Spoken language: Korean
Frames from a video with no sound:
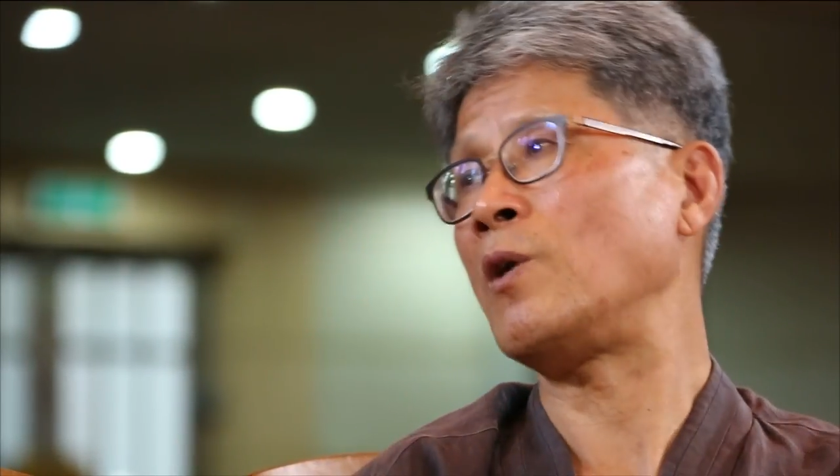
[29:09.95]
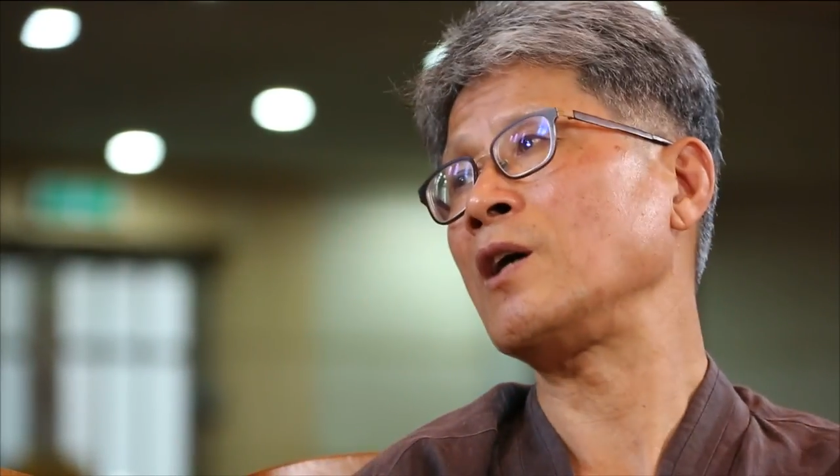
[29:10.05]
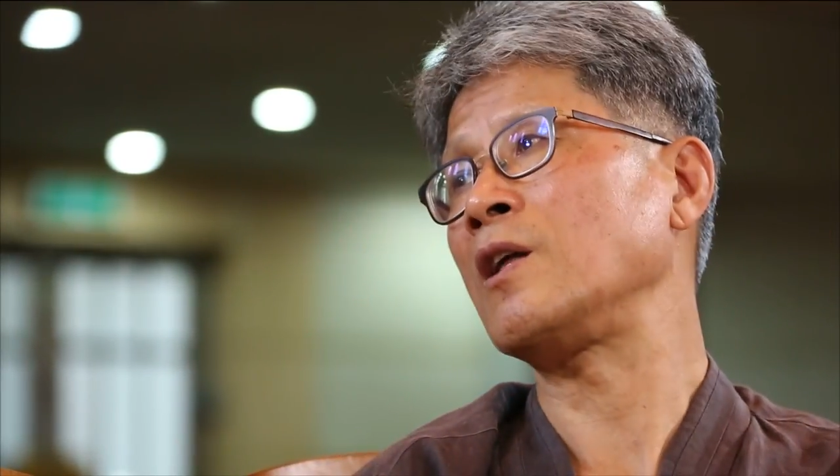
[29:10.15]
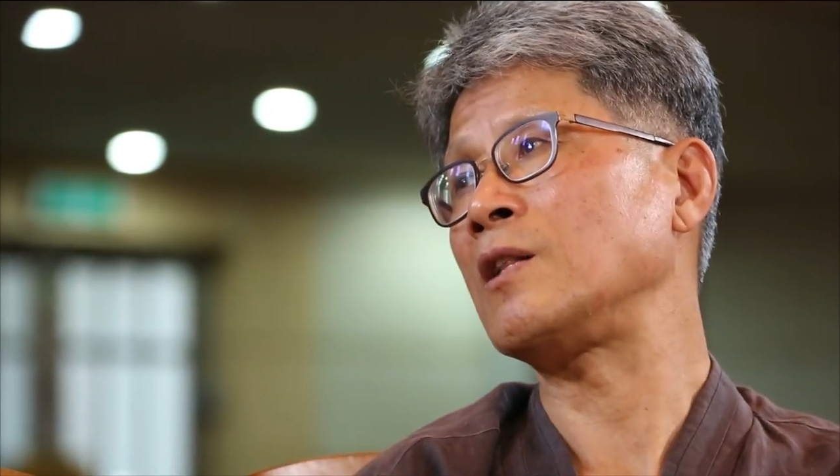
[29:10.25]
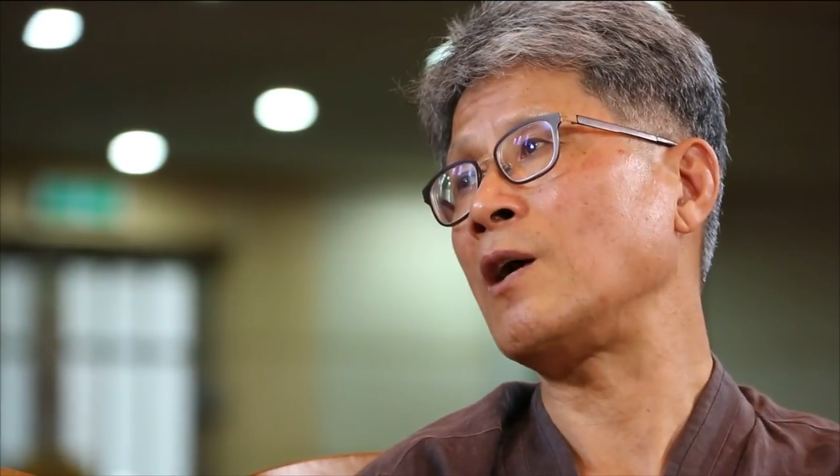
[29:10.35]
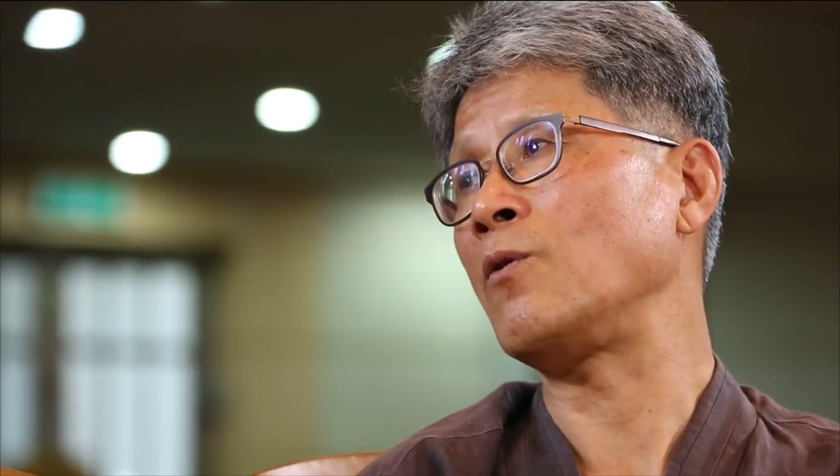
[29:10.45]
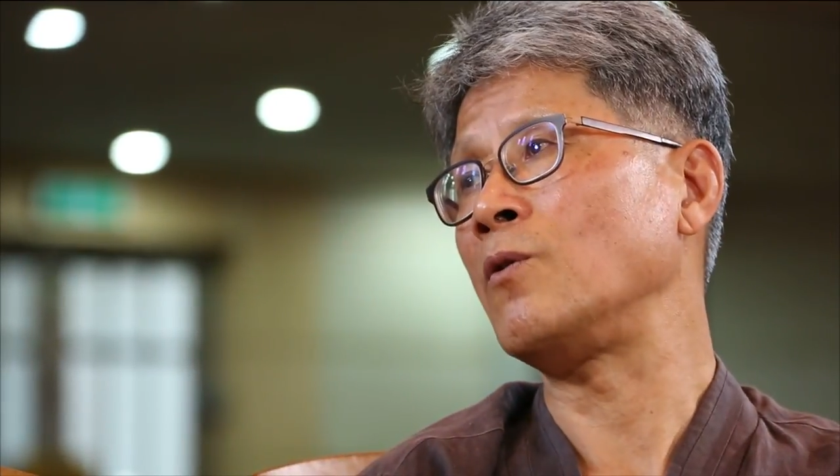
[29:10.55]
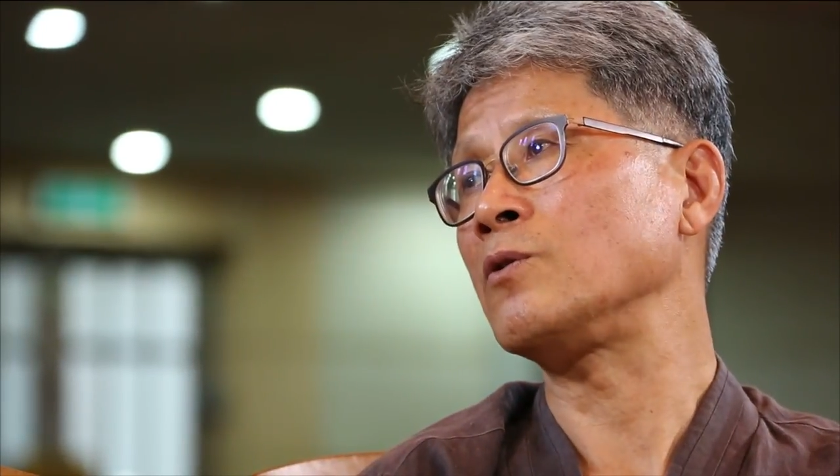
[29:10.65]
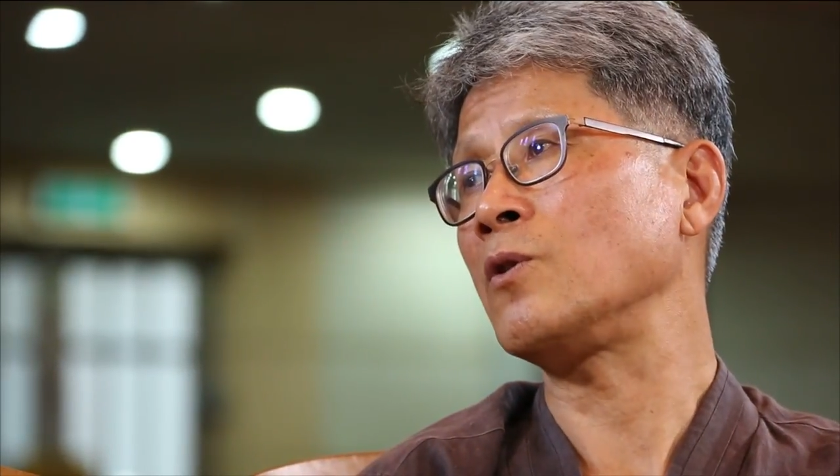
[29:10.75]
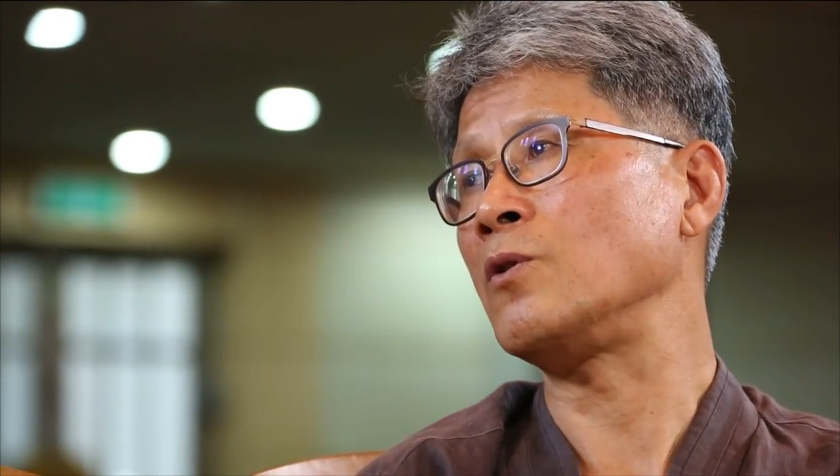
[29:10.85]

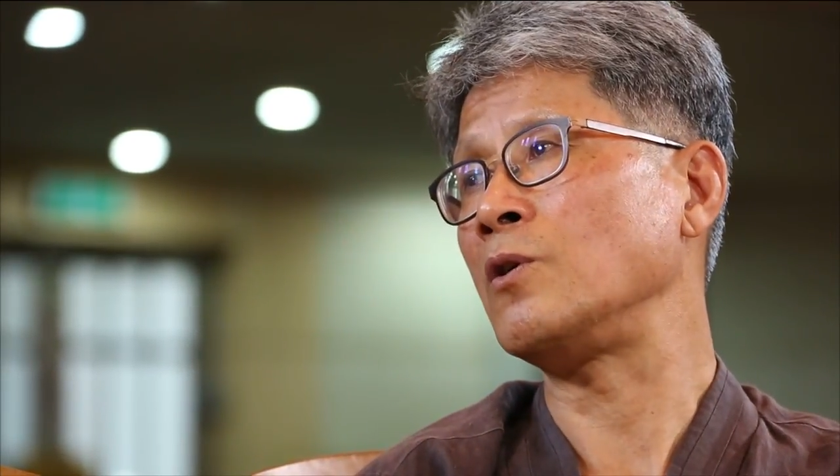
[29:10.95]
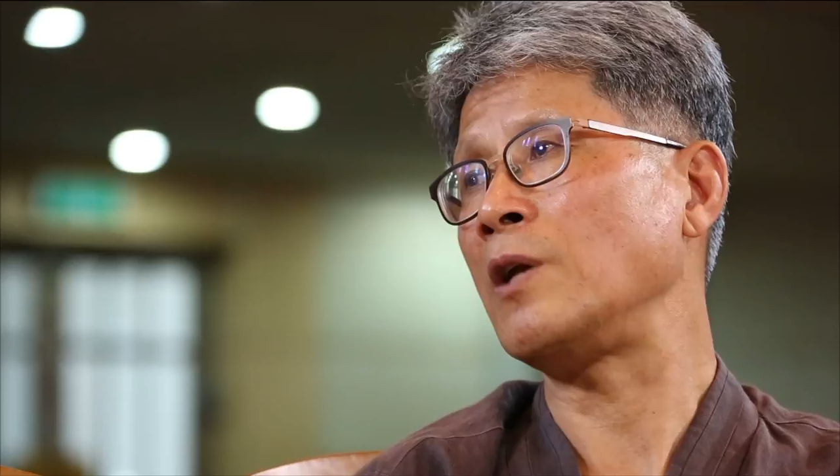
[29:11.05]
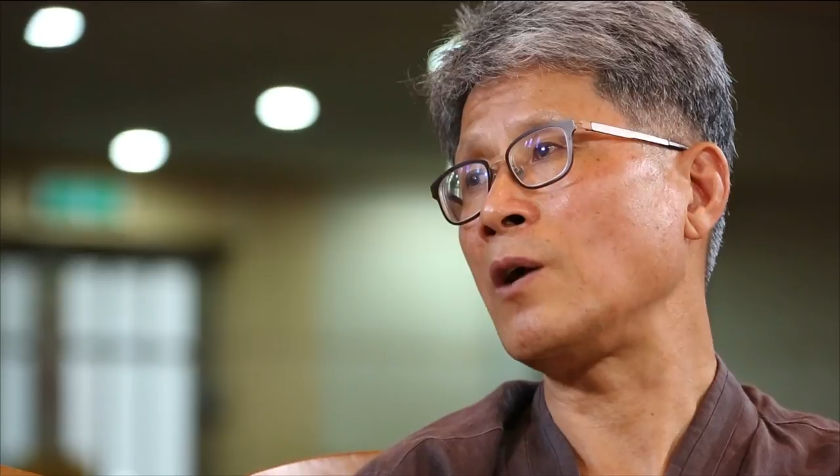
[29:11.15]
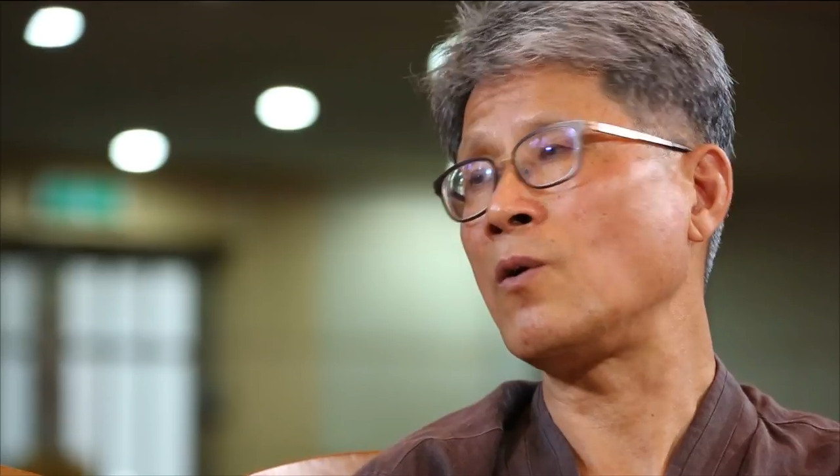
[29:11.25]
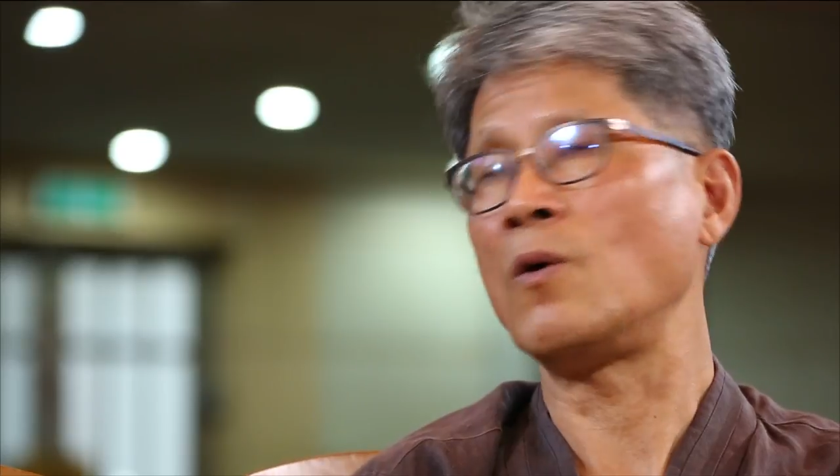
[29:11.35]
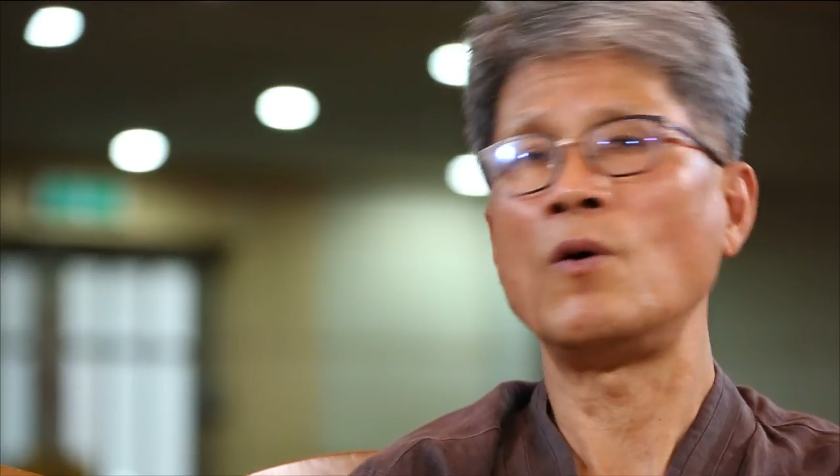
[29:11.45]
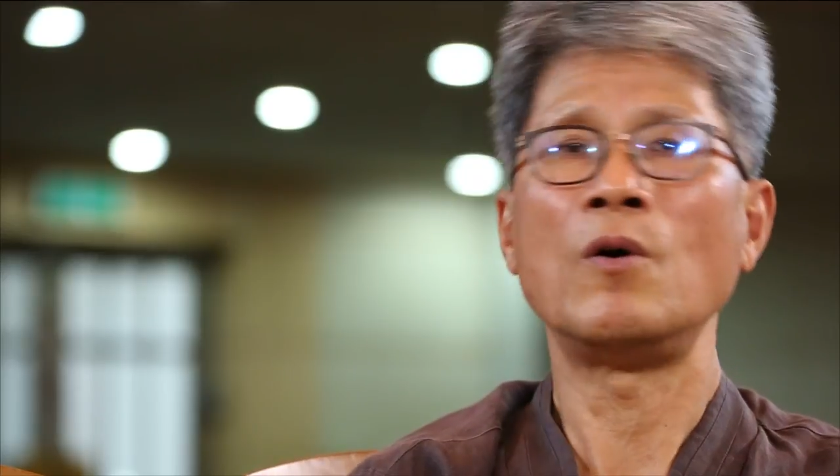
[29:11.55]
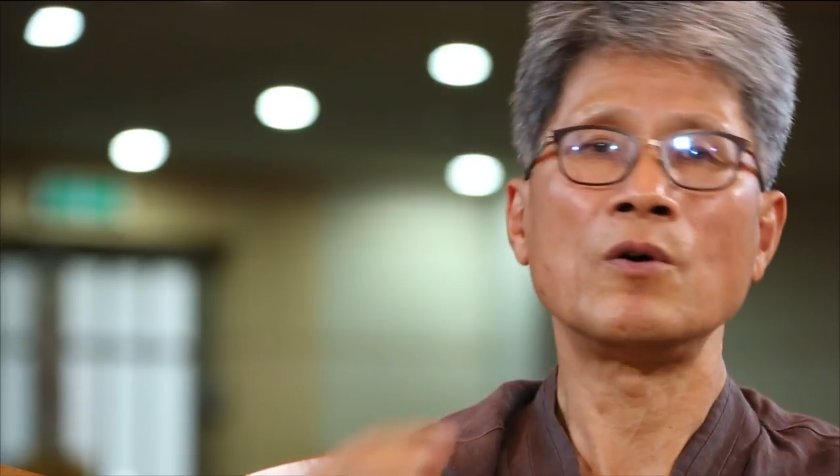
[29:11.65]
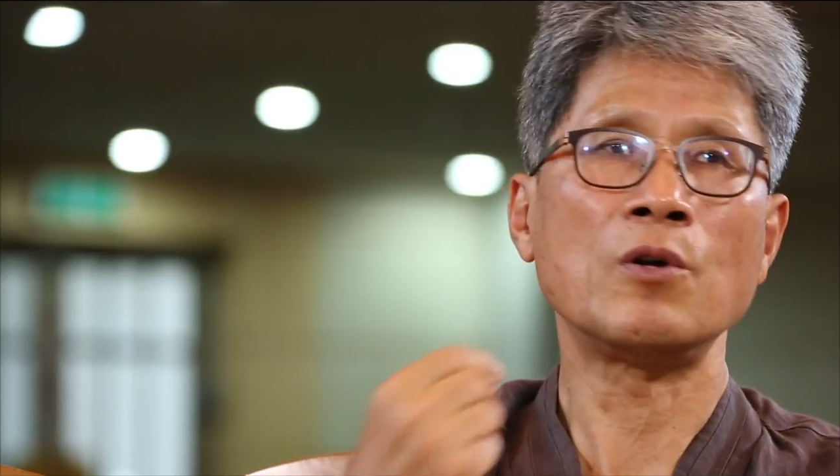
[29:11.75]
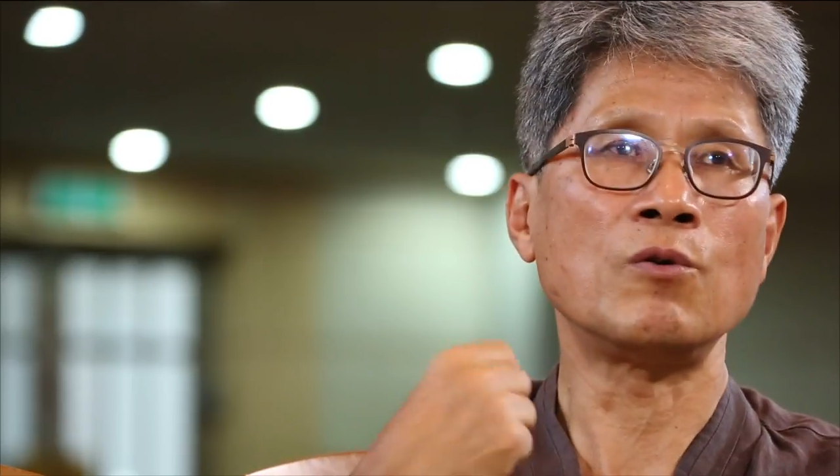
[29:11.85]
하겠다고 선언했고
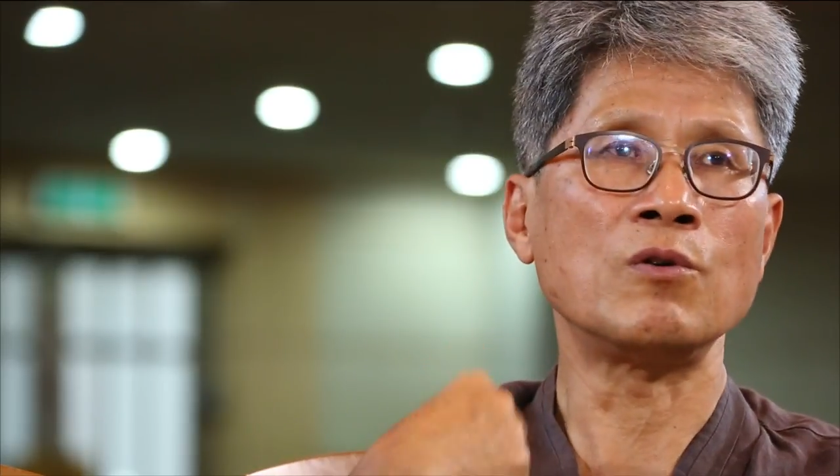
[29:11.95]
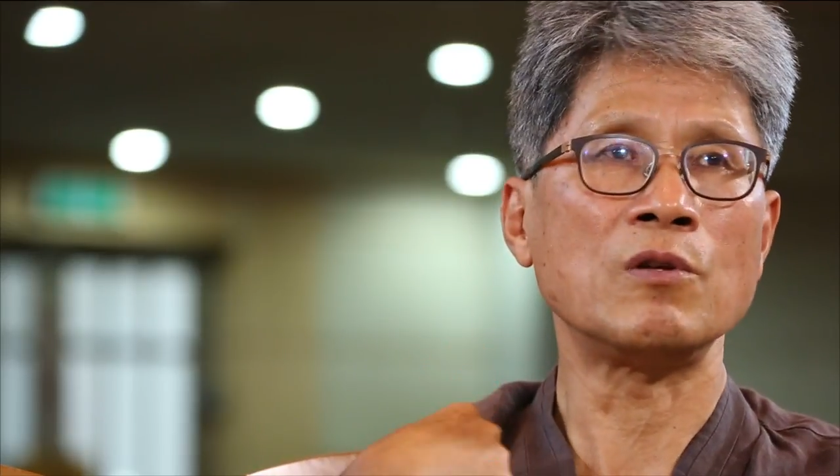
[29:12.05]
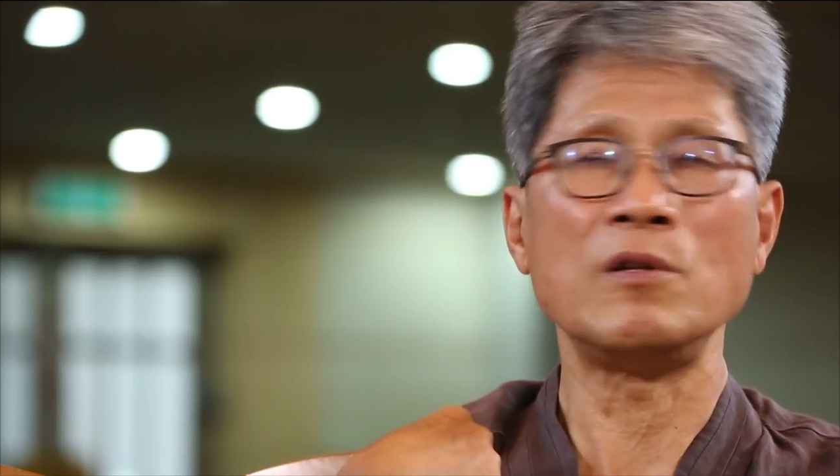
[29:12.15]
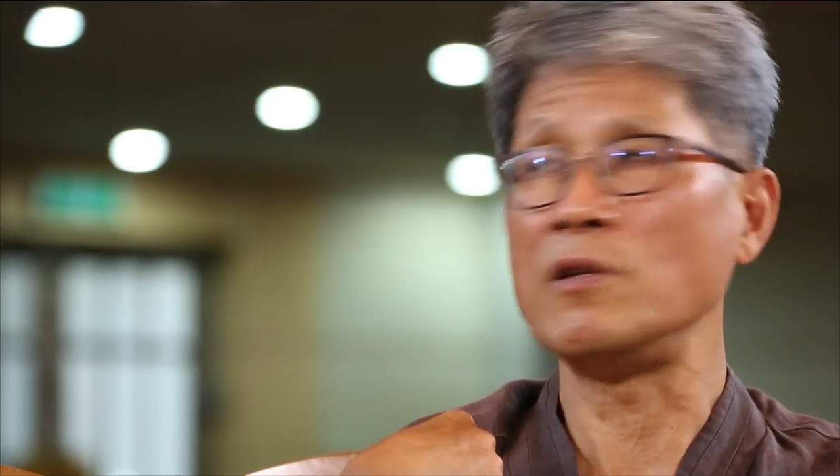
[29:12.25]
결국